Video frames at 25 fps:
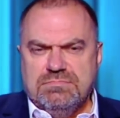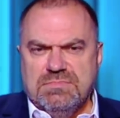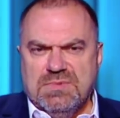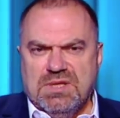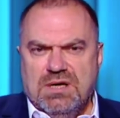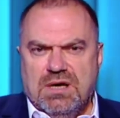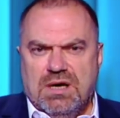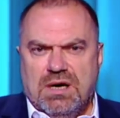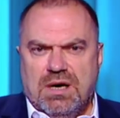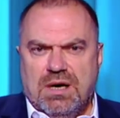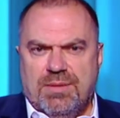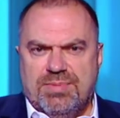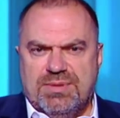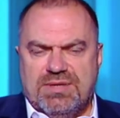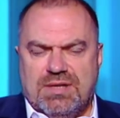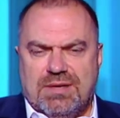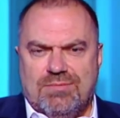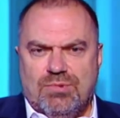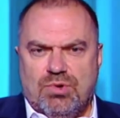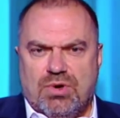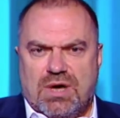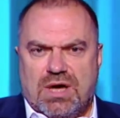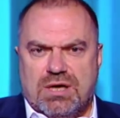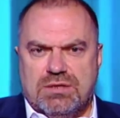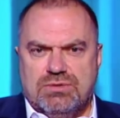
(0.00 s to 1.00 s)
а,
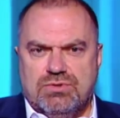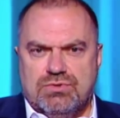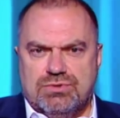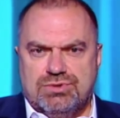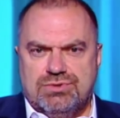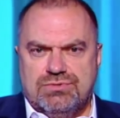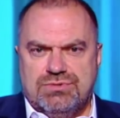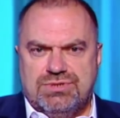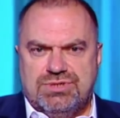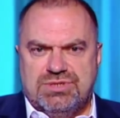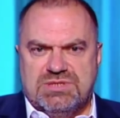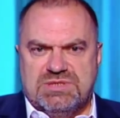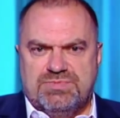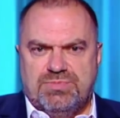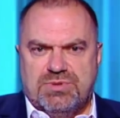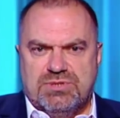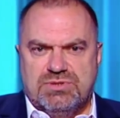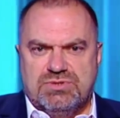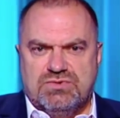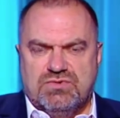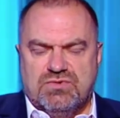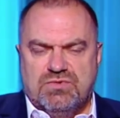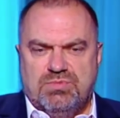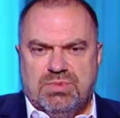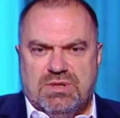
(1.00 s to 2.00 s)
потому как то, что сейчас
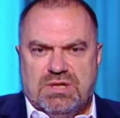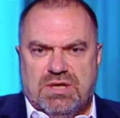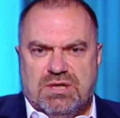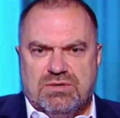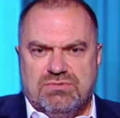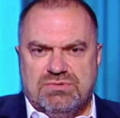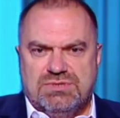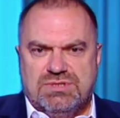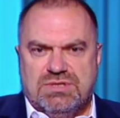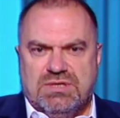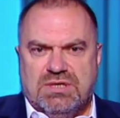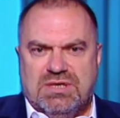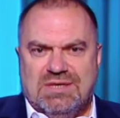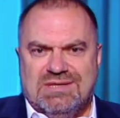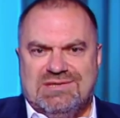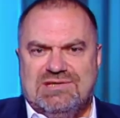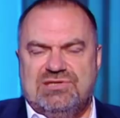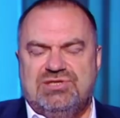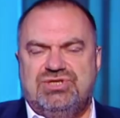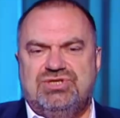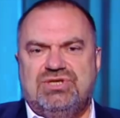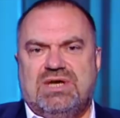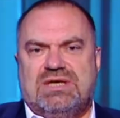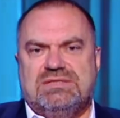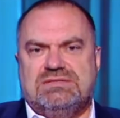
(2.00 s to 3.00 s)
происходит в Беларуси,
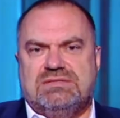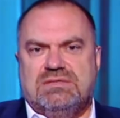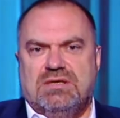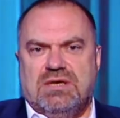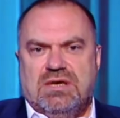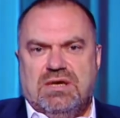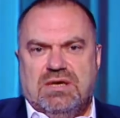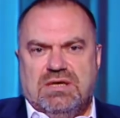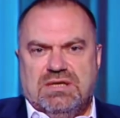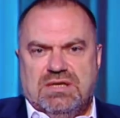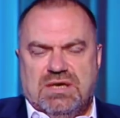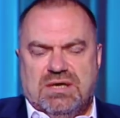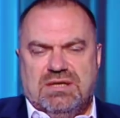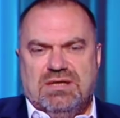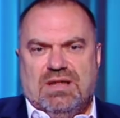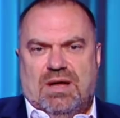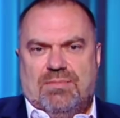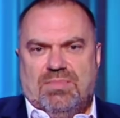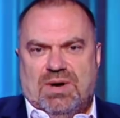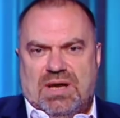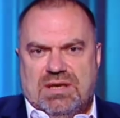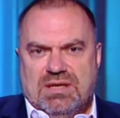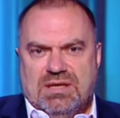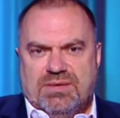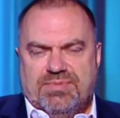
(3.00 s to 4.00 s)
это часть тех
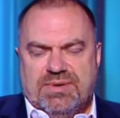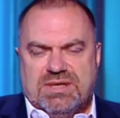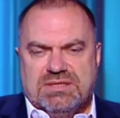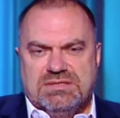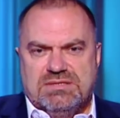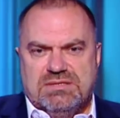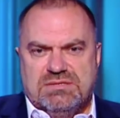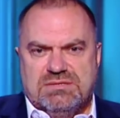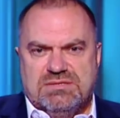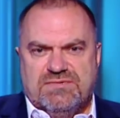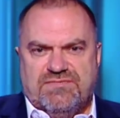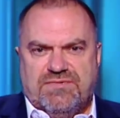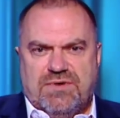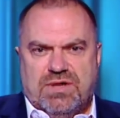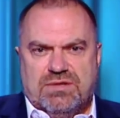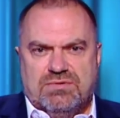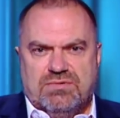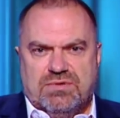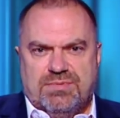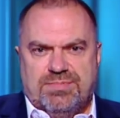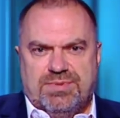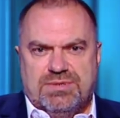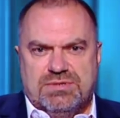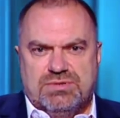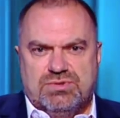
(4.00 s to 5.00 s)
глобальных процессов,
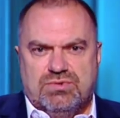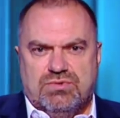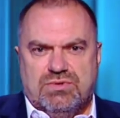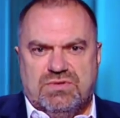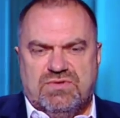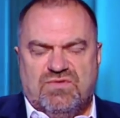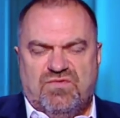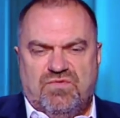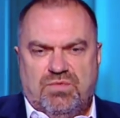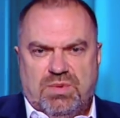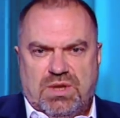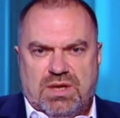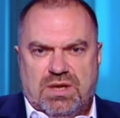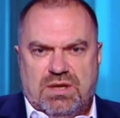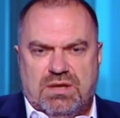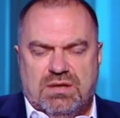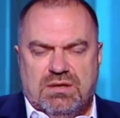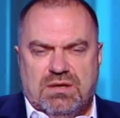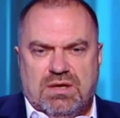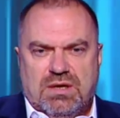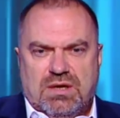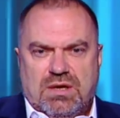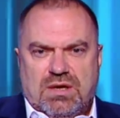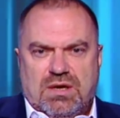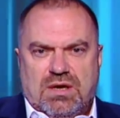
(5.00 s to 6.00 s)
которые происходят в
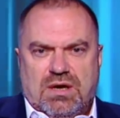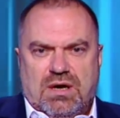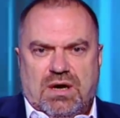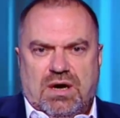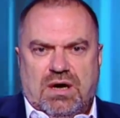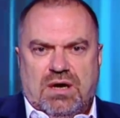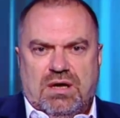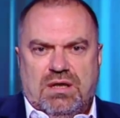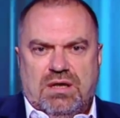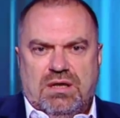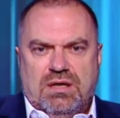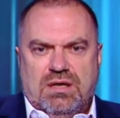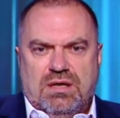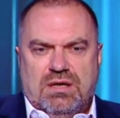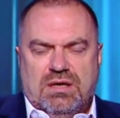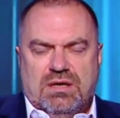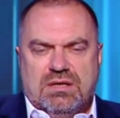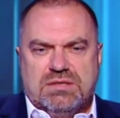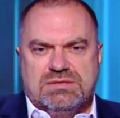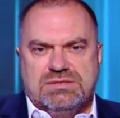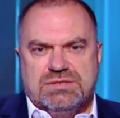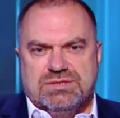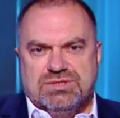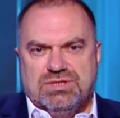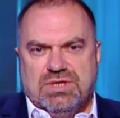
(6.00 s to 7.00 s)
мире. А,
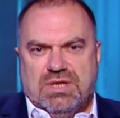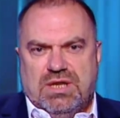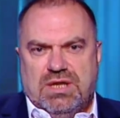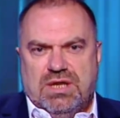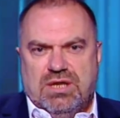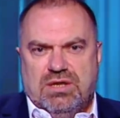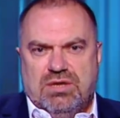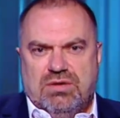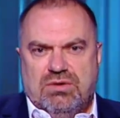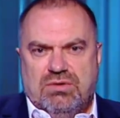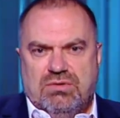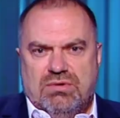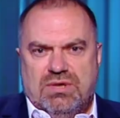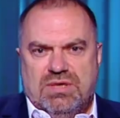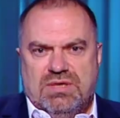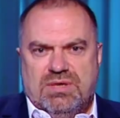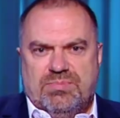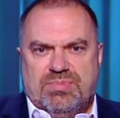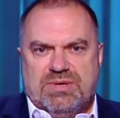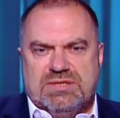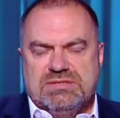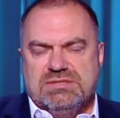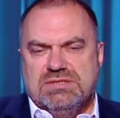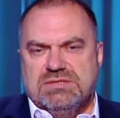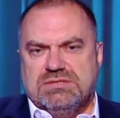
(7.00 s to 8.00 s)
и, к сожалению, эти
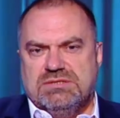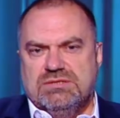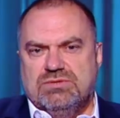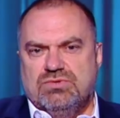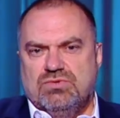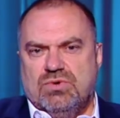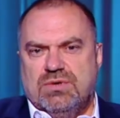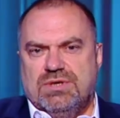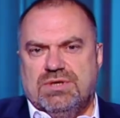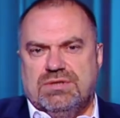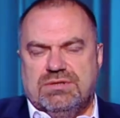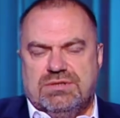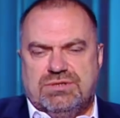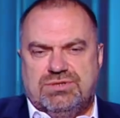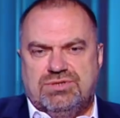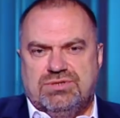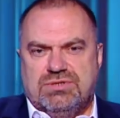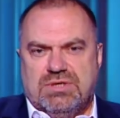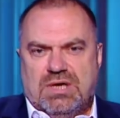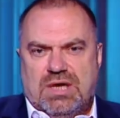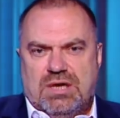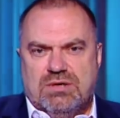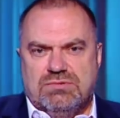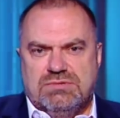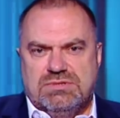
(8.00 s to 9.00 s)
процессы только
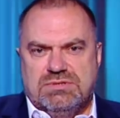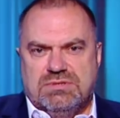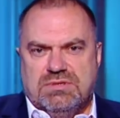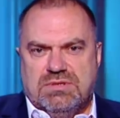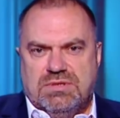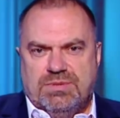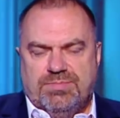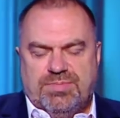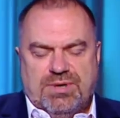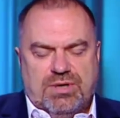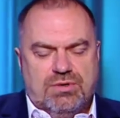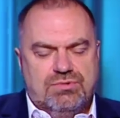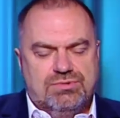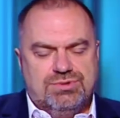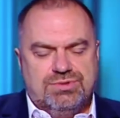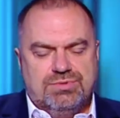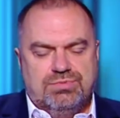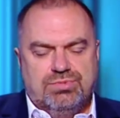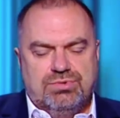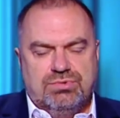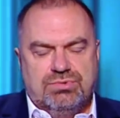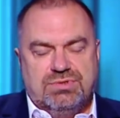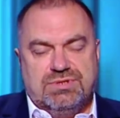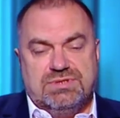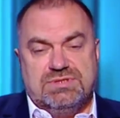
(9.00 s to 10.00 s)
начинаются и, похоже,
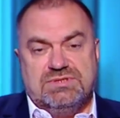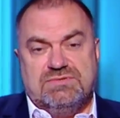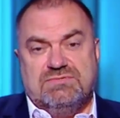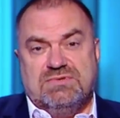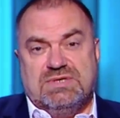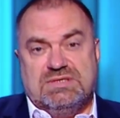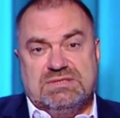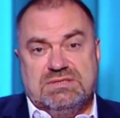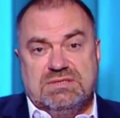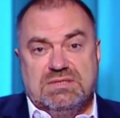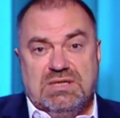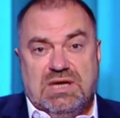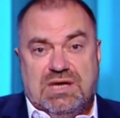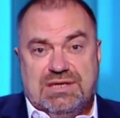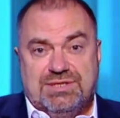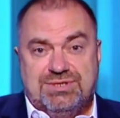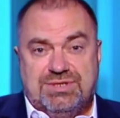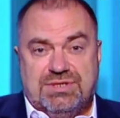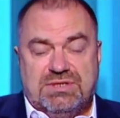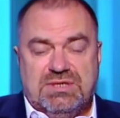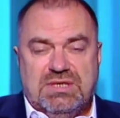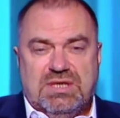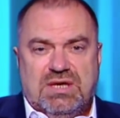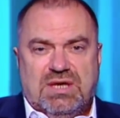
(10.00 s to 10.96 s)
будут развиваться дальше.